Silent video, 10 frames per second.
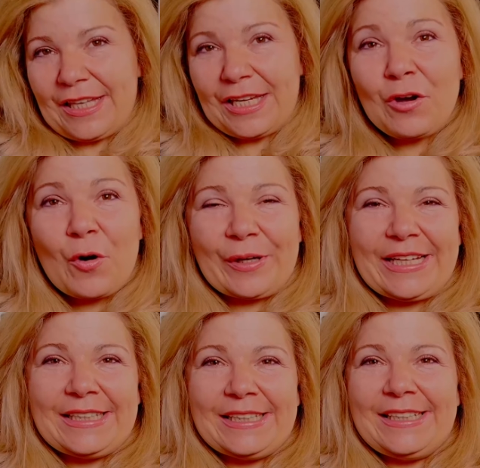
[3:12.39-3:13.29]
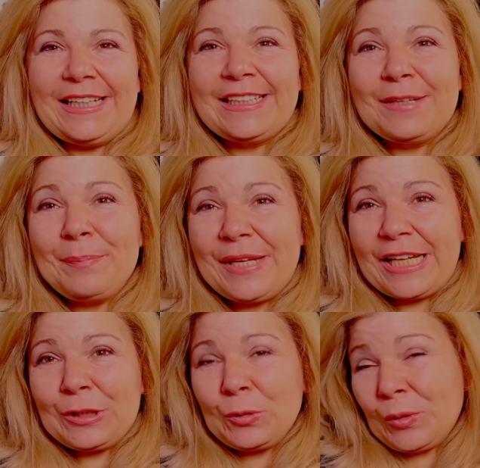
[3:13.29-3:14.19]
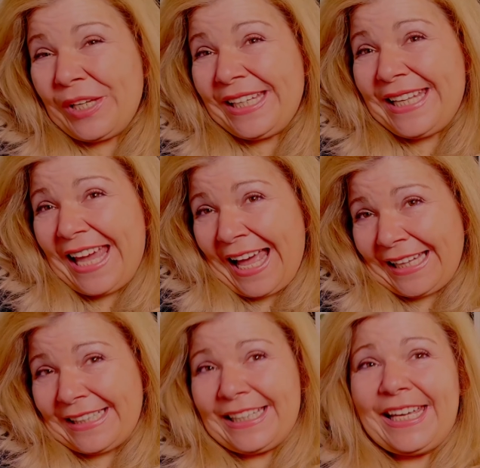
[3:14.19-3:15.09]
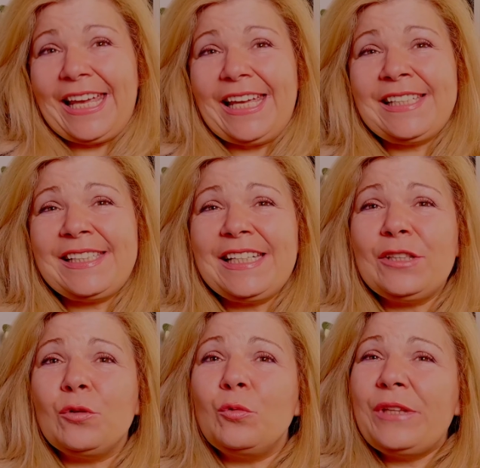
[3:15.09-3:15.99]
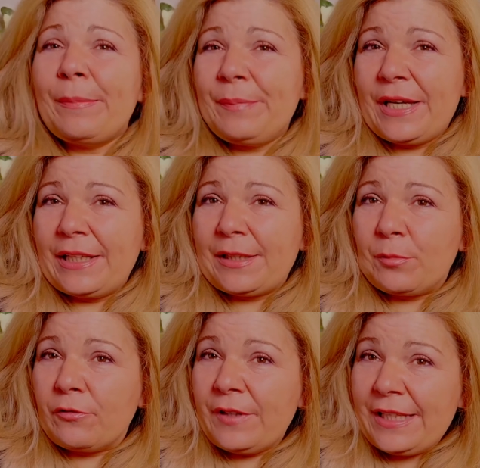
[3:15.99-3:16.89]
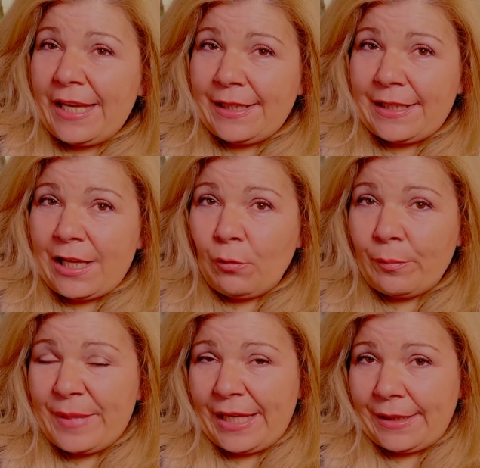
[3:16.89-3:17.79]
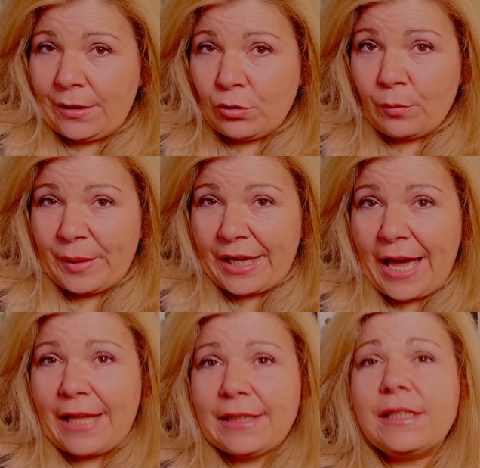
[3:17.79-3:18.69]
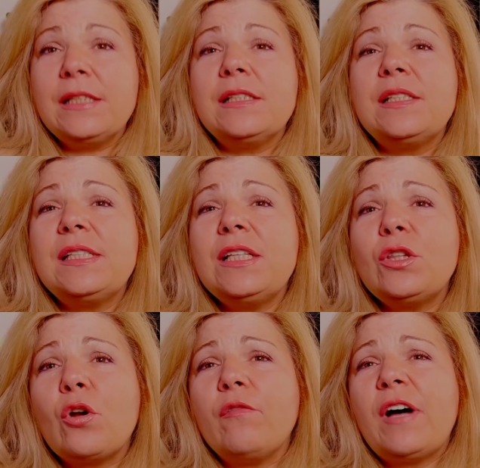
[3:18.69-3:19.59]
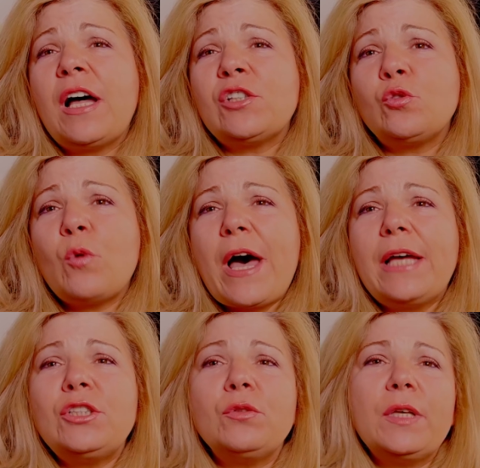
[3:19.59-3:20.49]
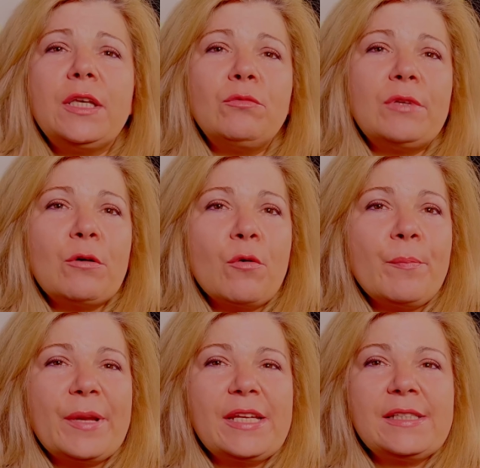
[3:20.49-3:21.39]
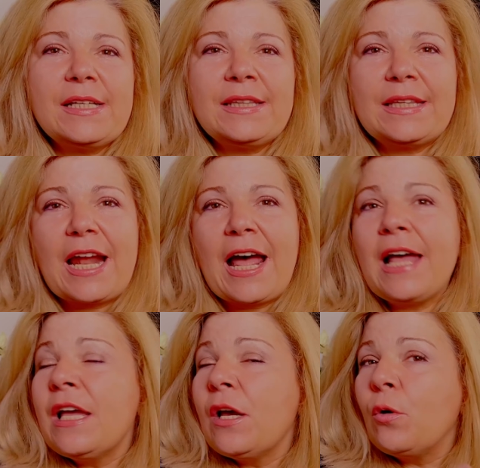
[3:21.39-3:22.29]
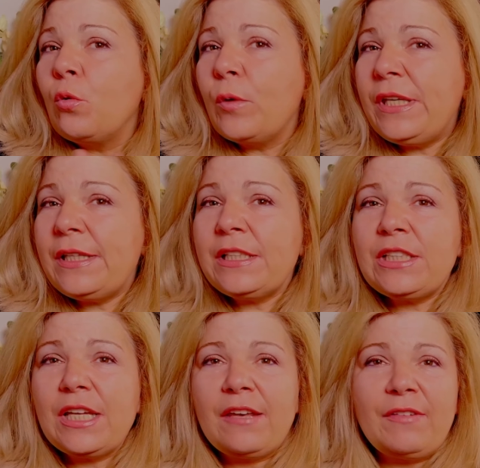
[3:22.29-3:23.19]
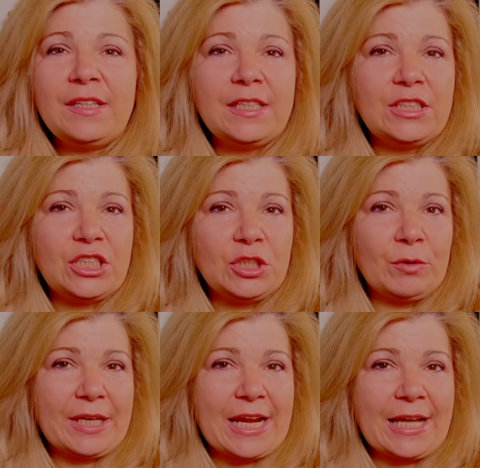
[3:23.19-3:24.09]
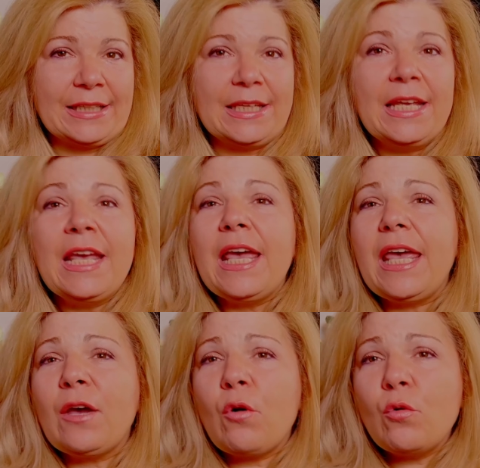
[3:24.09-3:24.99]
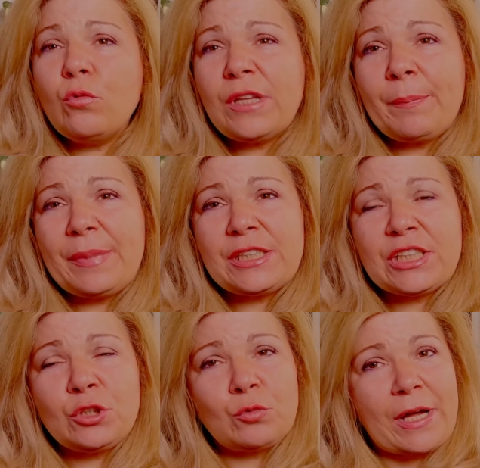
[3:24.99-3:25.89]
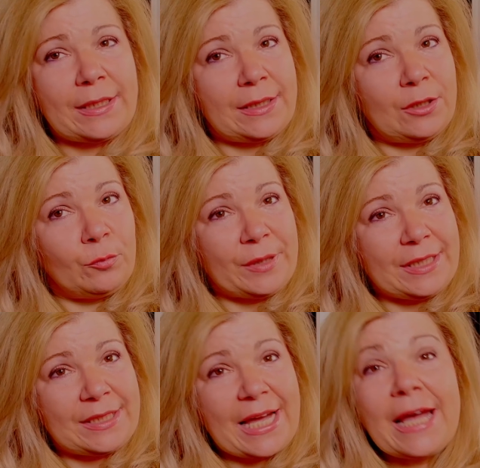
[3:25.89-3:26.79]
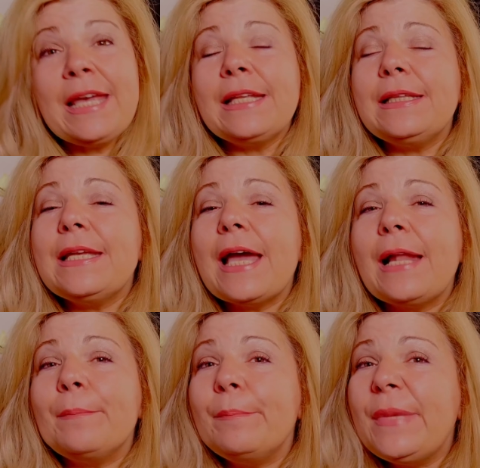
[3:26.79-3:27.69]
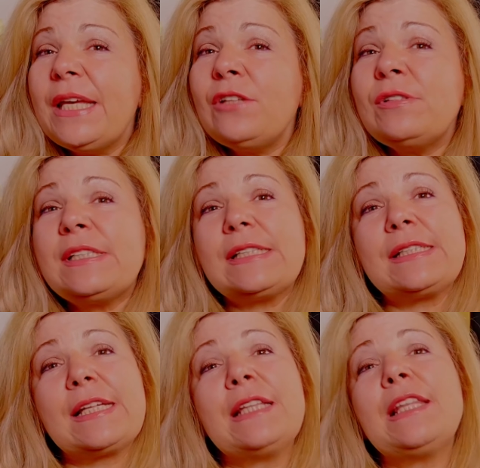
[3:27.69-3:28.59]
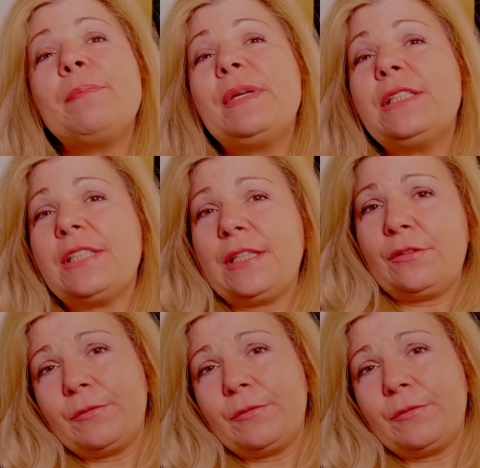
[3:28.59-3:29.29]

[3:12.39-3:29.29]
Ricordati della temperatura ideale Essendo una pianta proveniente da ambienti tropicali, si trova a suo agio in una compresa tra 15 e 25 gradi e con una percentuale di umidità di almeno il 60%.